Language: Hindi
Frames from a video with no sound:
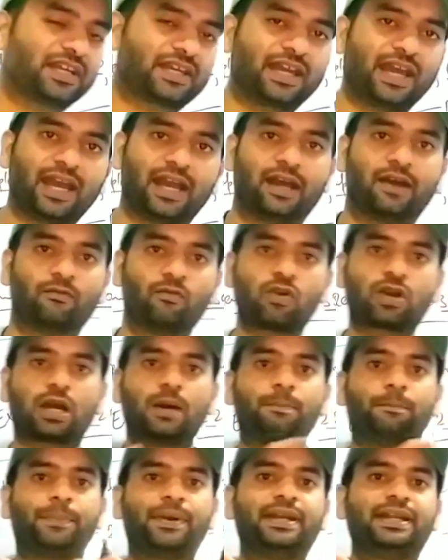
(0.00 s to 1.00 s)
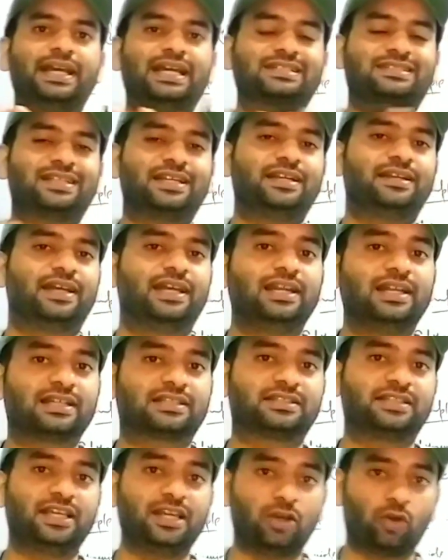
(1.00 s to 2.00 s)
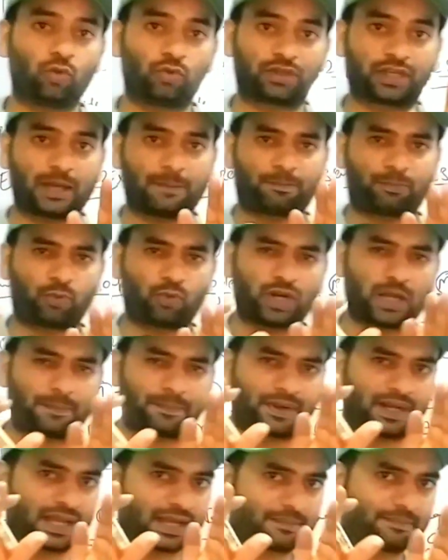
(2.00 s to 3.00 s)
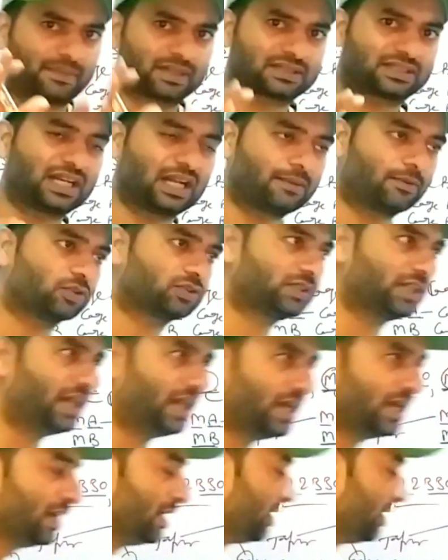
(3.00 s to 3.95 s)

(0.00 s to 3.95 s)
लिखे हैं वो कंपनी ऐसे ही नहीं लिखती उनके पूरे अपने एक मतलब होते हैं